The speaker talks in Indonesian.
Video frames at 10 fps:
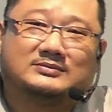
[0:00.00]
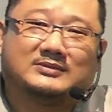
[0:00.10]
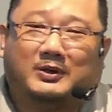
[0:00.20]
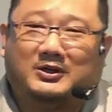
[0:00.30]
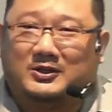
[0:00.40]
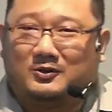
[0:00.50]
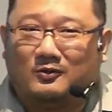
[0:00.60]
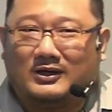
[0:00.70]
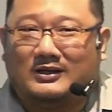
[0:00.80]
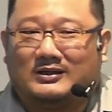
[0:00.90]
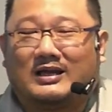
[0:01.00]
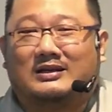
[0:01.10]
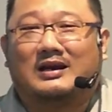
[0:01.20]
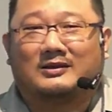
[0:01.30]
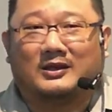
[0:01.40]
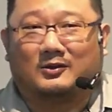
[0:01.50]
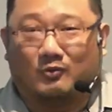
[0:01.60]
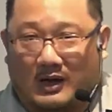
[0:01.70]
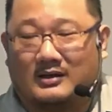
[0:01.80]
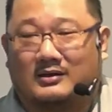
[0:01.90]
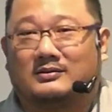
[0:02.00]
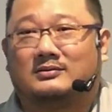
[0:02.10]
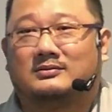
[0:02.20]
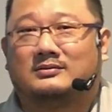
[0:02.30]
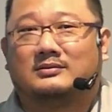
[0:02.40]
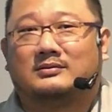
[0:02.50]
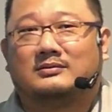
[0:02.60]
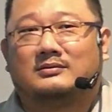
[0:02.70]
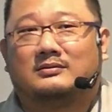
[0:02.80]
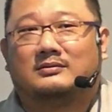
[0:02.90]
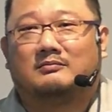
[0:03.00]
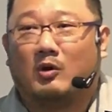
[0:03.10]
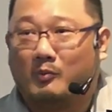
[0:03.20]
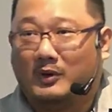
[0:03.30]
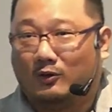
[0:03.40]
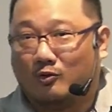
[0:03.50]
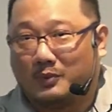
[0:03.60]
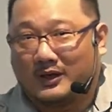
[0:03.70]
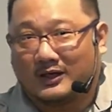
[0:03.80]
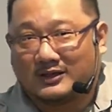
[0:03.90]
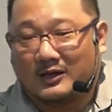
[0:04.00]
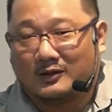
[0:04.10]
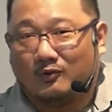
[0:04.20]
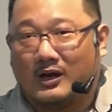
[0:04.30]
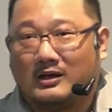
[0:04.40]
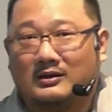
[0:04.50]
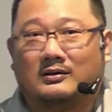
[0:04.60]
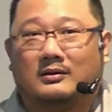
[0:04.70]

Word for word: Tapi di situ kita dilatih Tuhan mau mendukung pekerjaan Tuhan,